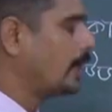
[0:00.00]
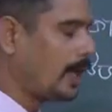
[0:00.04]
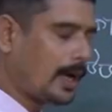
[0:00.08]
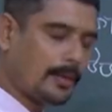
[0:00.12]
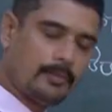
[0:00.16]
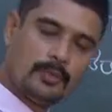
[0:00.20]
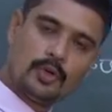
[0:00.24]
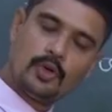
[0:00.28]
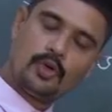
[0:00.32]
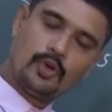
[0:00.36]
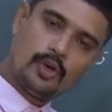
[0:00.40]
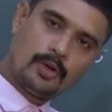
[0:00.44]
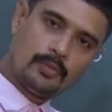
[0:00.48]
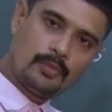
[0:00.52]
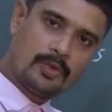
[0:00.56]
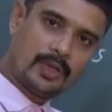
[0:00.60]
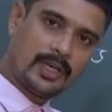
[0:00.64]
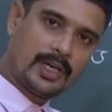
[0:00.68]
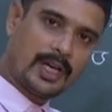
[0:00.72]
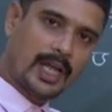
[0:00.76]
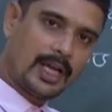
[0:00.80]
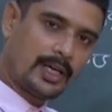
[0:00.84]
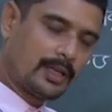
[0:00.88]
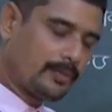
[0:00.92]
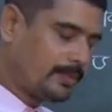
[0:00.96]
নামগুলো মনে
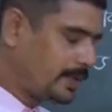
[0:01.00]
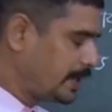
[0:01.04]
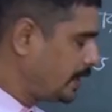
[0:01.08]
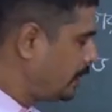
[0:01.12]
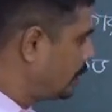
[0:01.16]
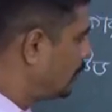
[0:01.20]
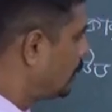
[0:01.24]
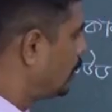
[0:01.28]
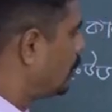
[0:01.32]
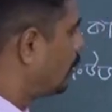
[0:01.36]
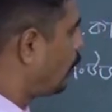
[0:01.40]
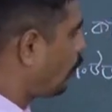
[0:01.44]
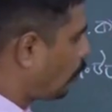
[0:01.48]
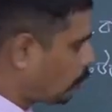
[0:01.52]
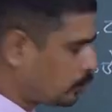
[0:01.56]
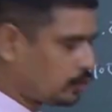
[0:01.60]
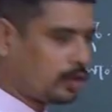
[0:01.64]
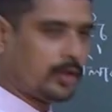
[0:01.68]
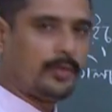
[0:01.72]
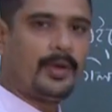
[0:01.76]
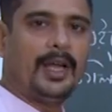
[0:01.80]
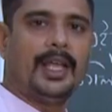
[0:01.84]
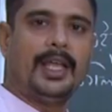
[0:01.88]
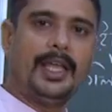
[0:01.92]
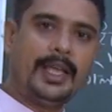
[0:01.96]
রাখবে
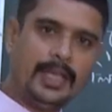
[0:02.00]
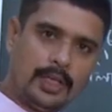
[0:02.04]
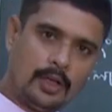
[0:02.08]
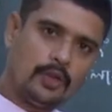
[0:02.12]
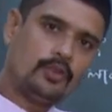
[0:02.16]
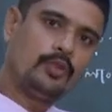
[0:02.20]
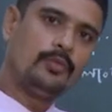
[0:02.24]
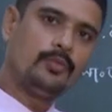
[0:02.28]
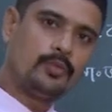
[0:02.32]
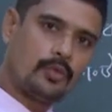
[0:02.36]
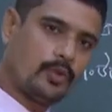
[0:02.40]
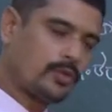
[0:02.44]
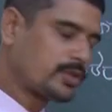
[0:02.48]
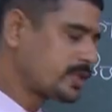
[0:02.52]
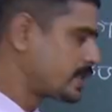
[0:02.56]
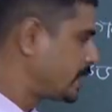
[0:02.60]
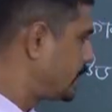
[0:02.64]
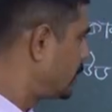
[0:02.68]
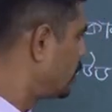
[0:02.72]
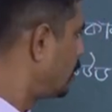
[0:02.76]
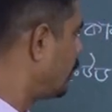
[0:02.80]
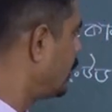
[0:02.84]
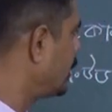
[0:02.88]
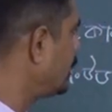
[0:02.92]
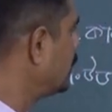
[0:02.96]
অথবা এইরকম
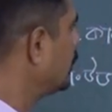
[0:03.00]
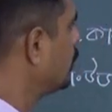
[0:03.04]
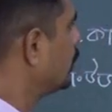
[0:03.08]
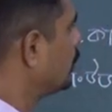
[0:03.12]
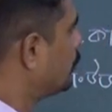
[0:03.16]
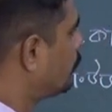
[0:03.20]
কোশ্চিন হয়